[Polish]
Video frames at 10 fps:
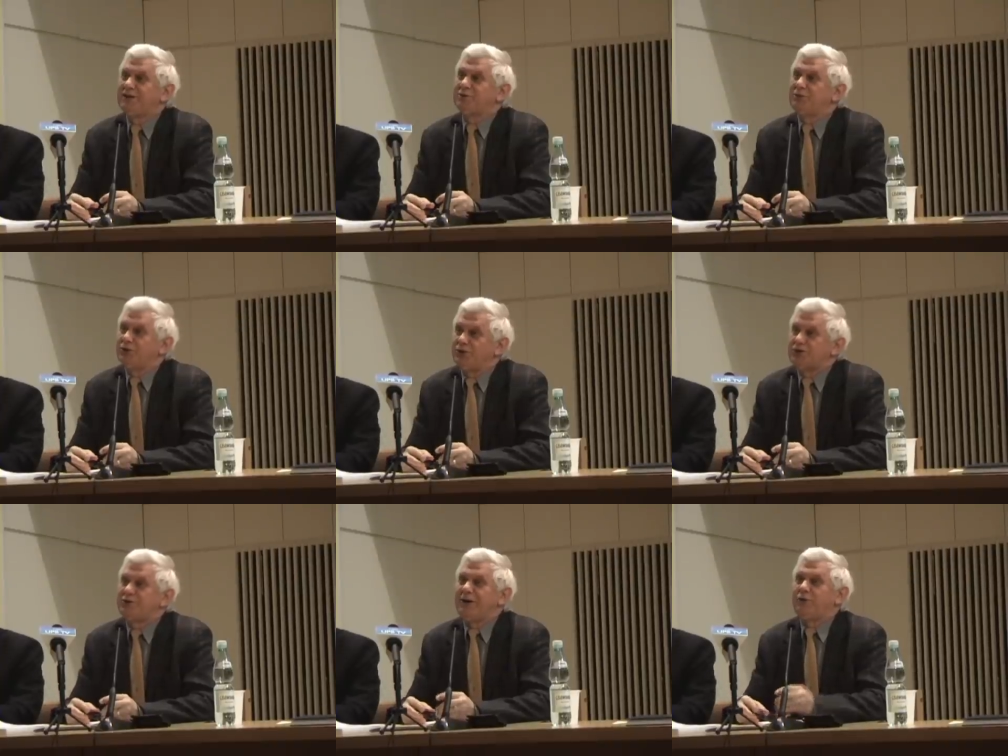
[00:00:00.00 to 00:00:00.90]
żeby to
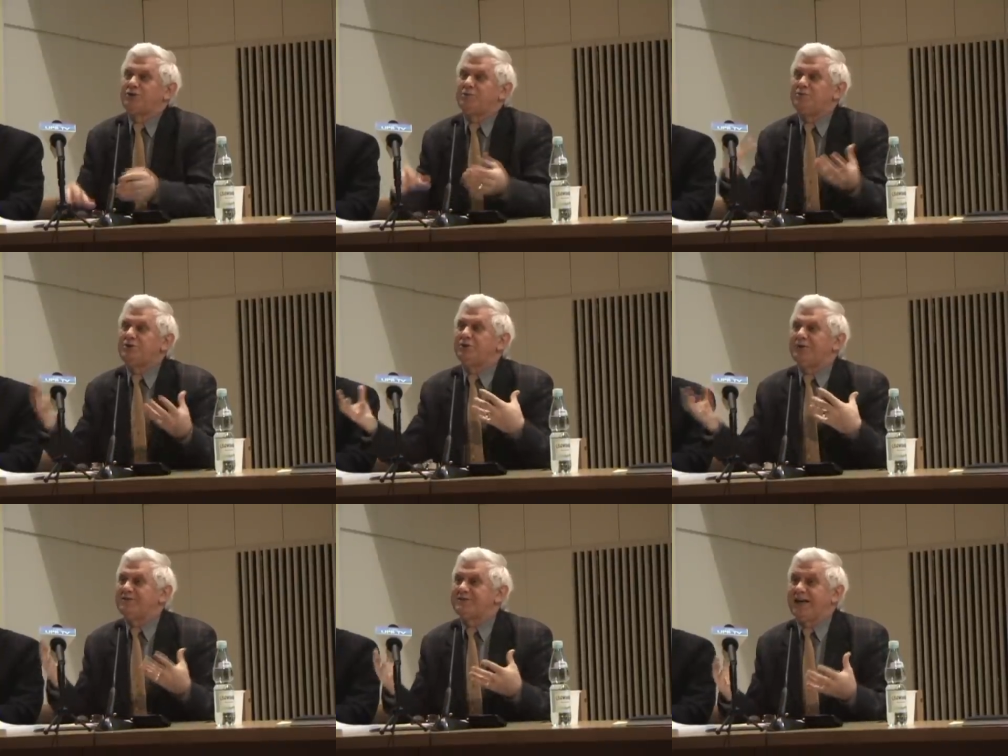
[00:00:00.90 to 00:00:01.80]
dojrzewało, żeby mi
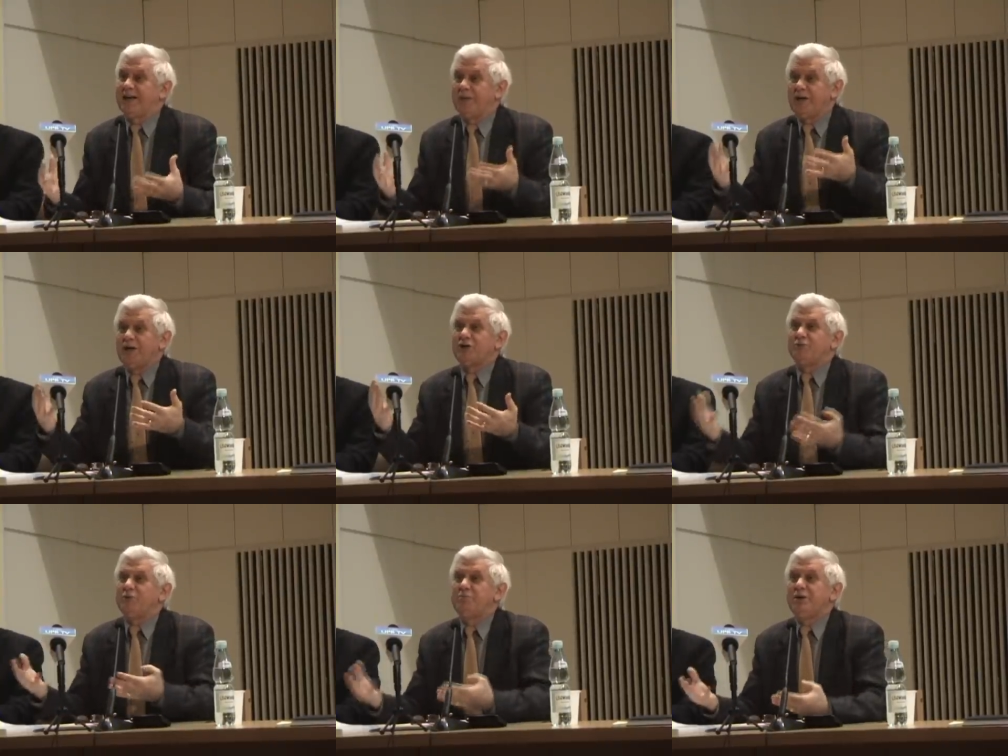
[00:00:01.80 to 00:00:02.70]
się nawzajem,
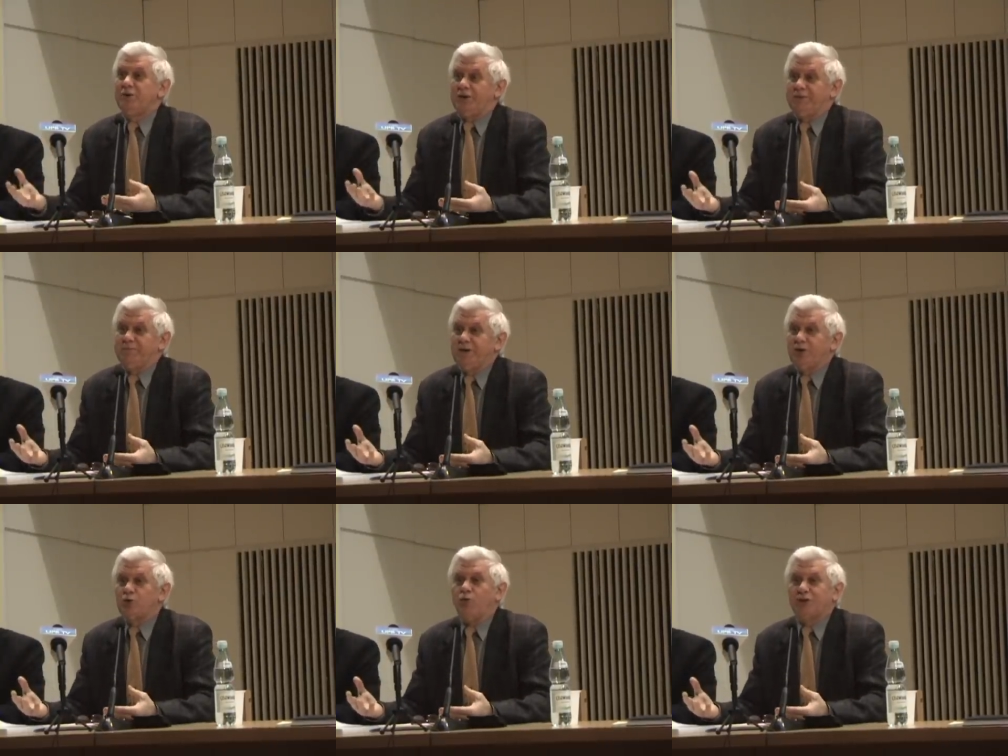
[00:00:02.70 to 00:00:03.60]
żeby były
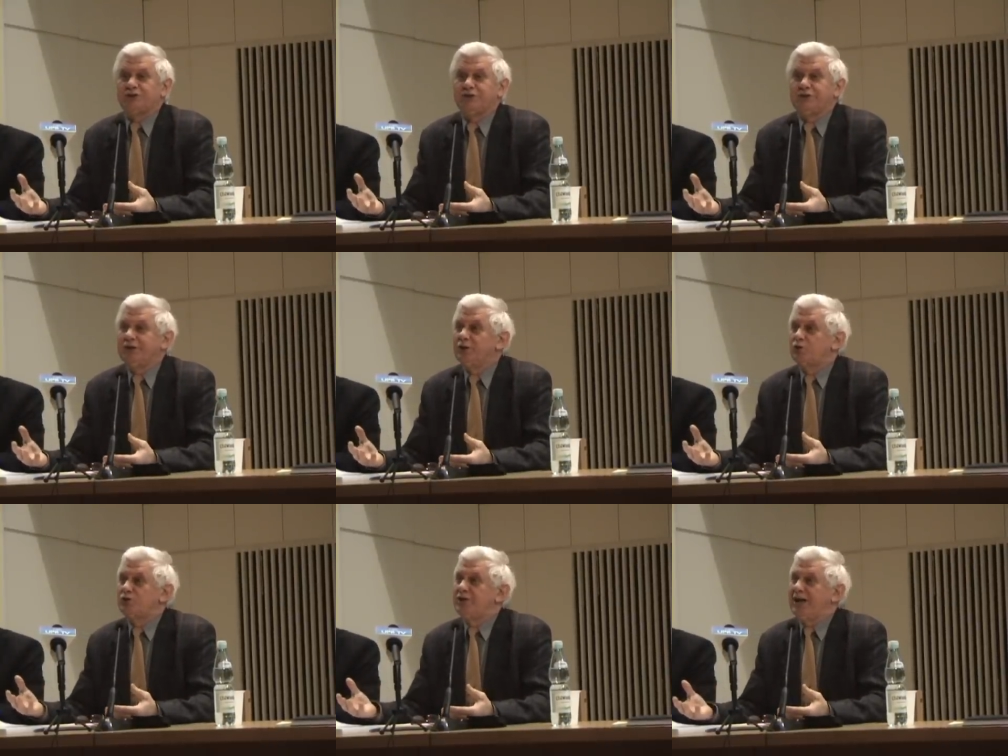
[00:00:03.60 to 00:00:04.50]
głosy
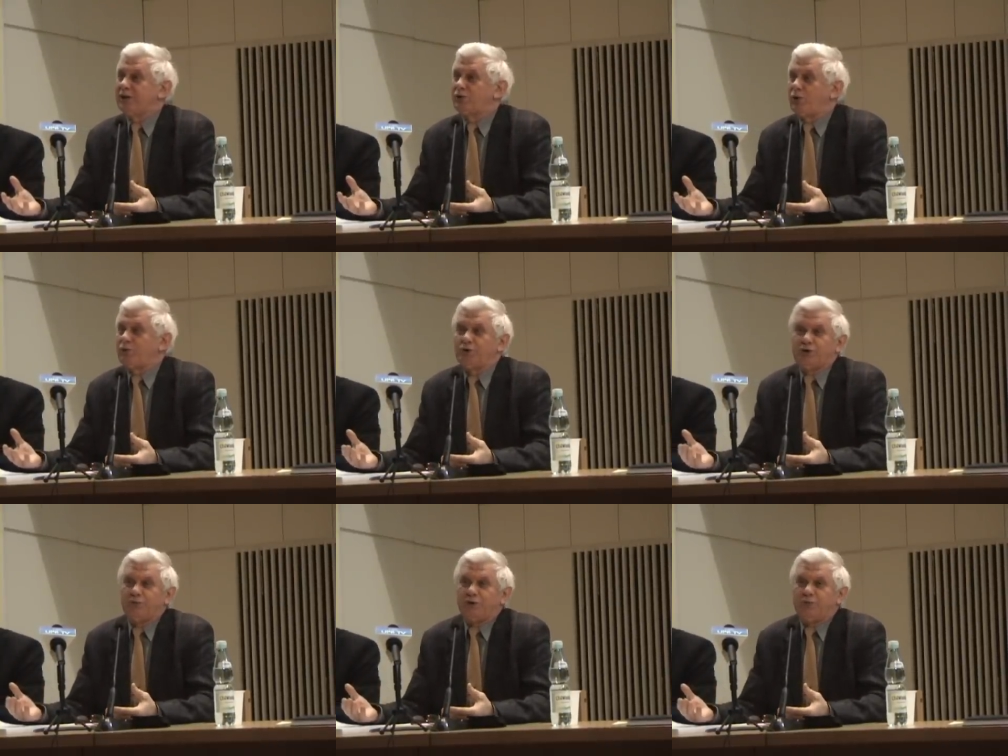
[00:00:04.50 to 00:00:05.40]
różnych aktorów. Do
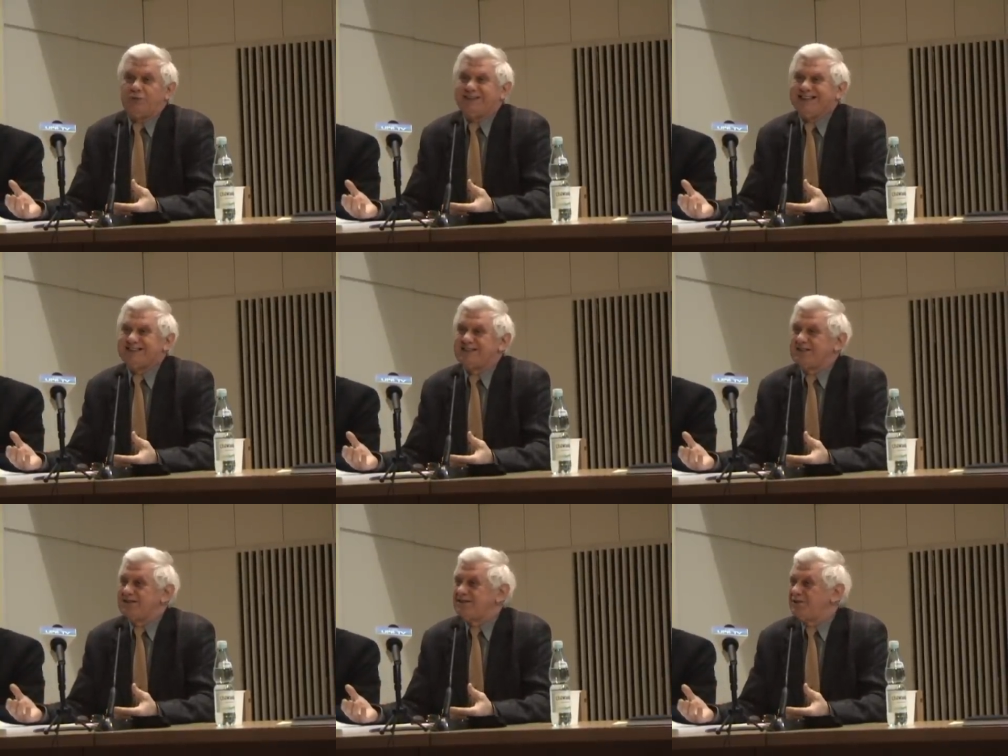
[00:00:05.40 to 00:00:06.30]
tej pory 15 się